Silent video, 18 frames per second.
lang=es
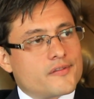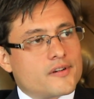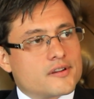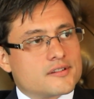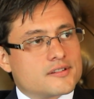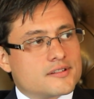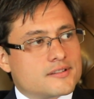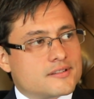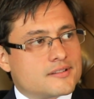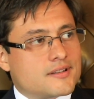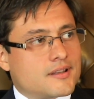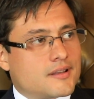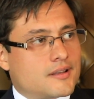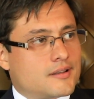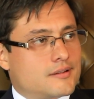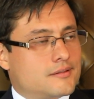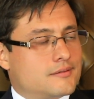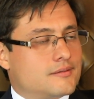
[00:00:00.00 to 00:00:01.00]
en el sector
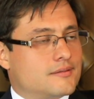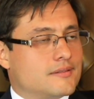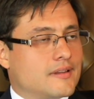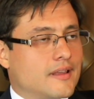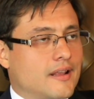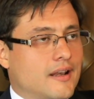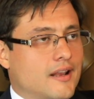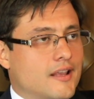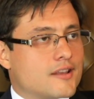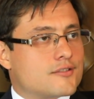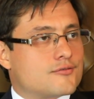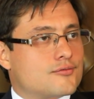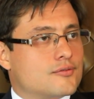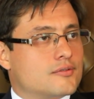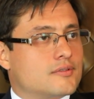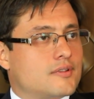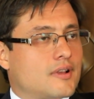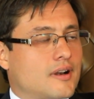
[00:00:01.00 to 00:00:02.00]
público, en el sector
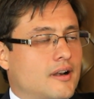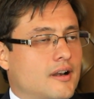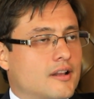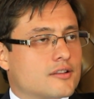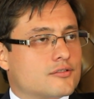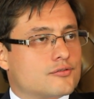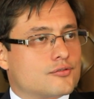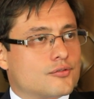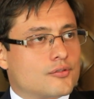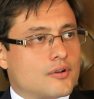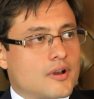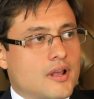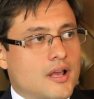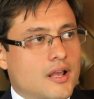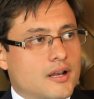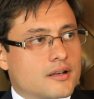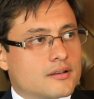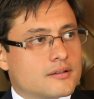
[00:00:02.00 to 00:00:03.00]
privado, en la
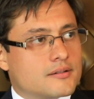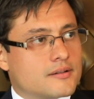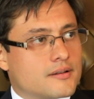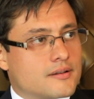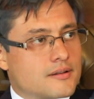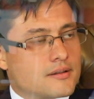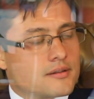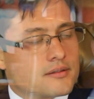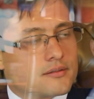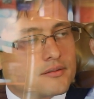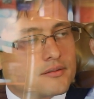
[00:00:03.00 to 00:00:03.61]
academia, en